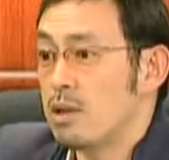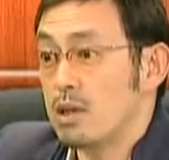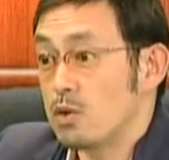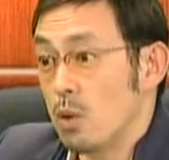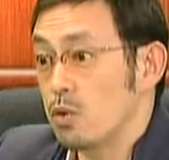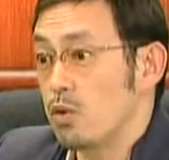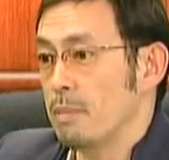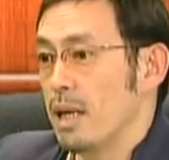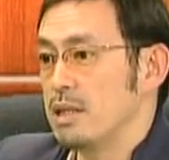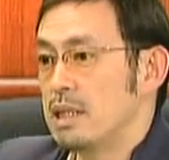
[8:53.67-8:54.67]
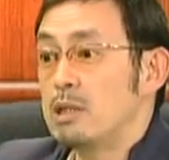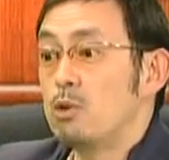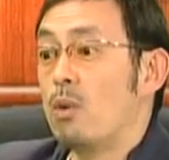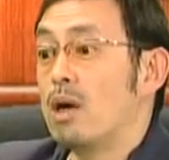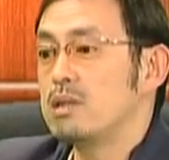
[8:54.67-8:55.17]
很喜欢的熟女嘛，
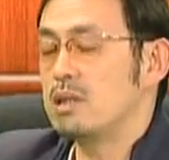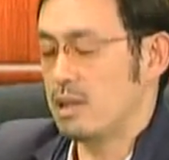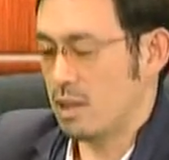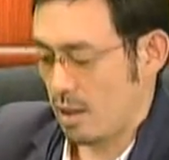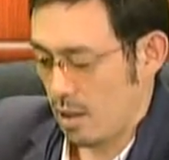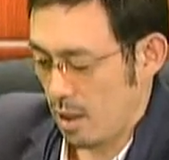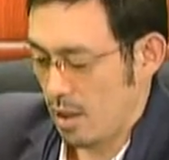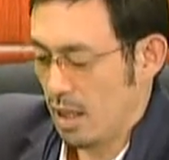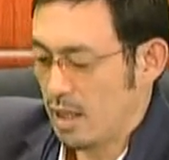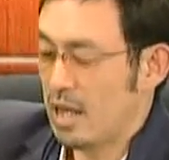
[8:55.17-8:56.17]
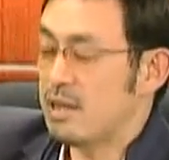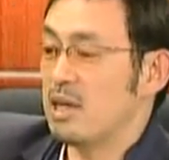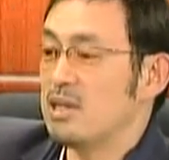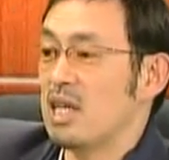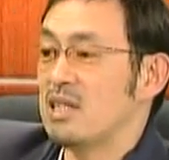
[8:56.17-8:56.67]
英女王是一个哈，叶
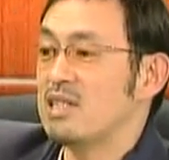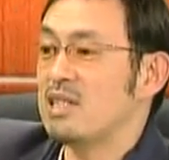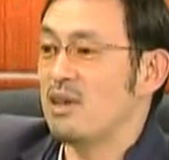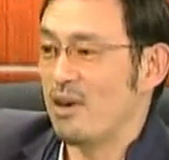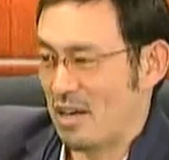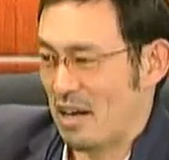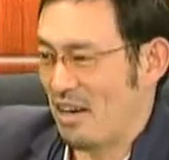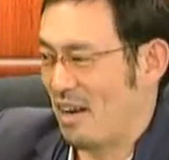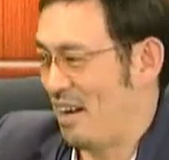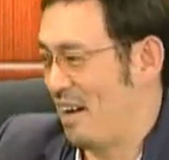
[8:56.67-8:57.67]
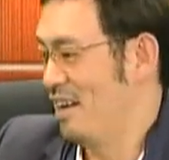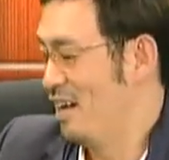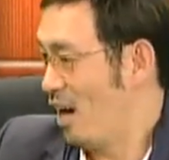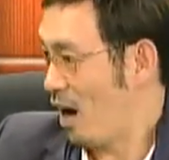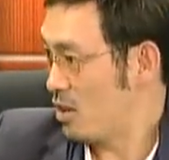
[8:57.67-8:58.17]
德娴是第二个，哈哈
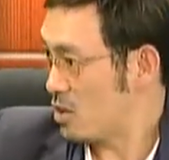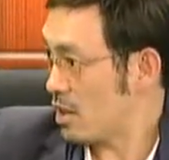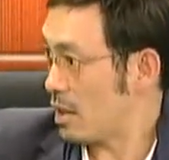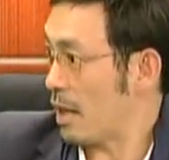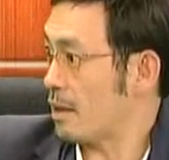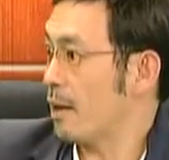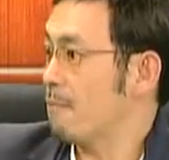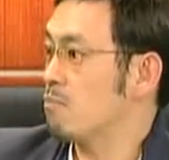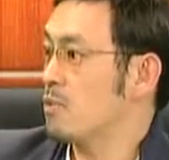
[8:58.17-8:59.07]
很性感的，